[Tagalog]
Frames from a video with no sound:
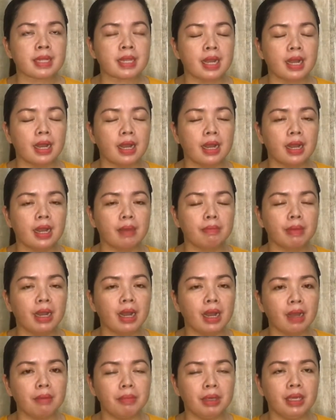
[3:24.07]
uh, mga
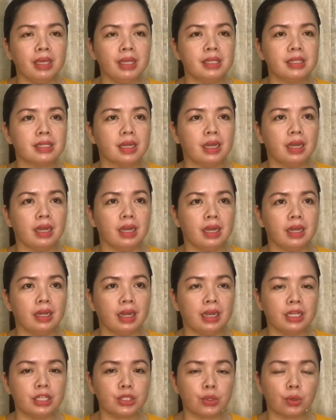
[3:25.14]
kamigs uh,
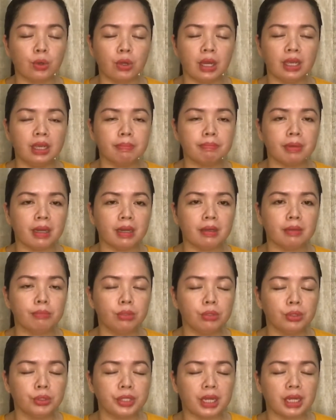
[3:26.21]
nais ko lang
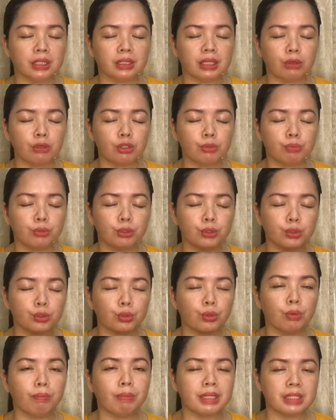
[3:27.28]
ipaabot ang taos puso
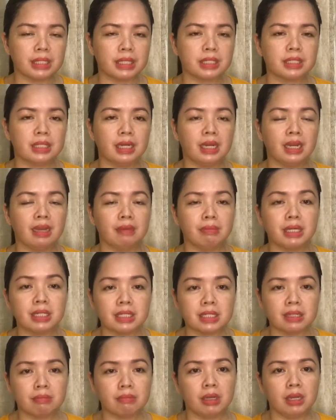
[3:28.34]
kong pasasalamat
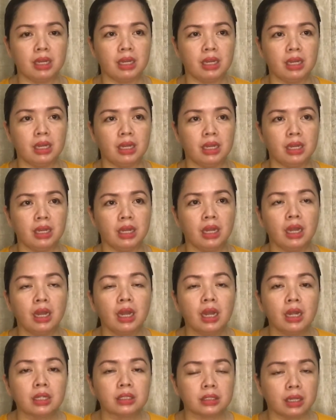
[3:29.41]
sa mga
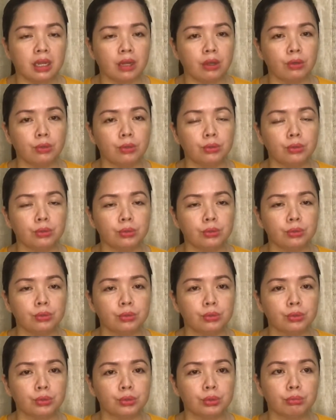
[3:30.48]
taong
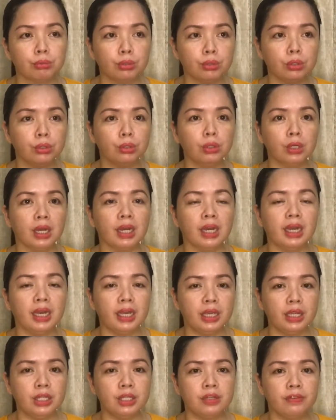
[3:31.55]
tumulong
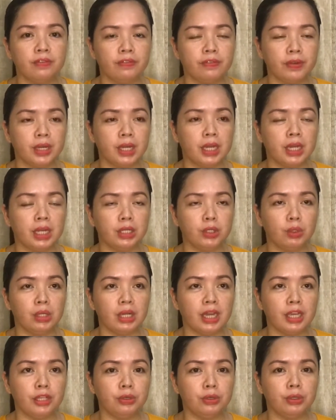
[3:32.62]
kay Jeffran
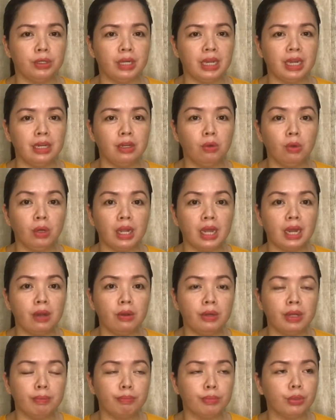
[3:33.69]
Ulayon lalong lalo
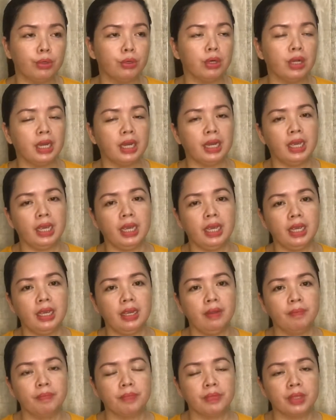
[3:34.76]
na po kay
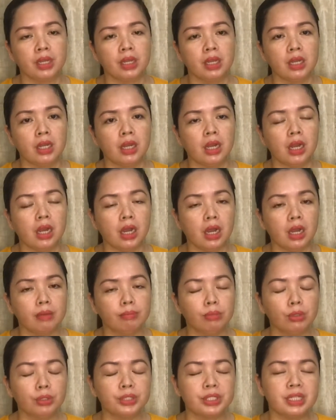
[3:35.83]
Uh,
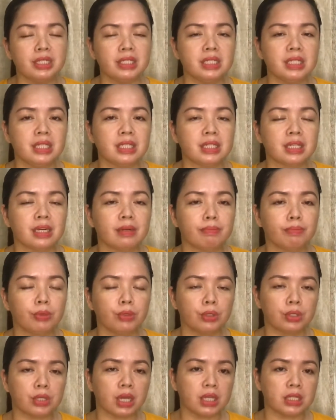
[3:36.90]
bossing Cesar po,
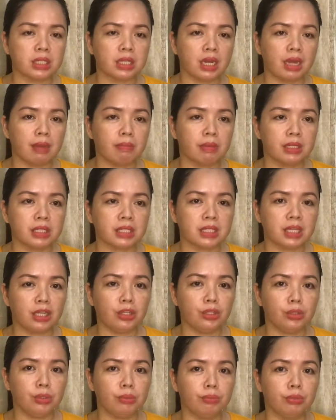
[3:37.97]
uh, salamat sa
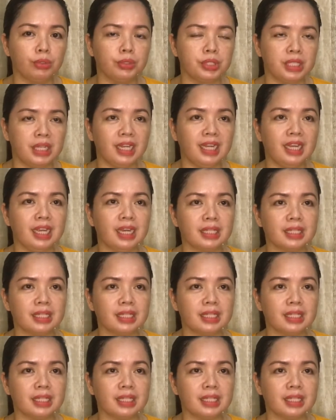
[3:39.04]
inyo, Bossing. At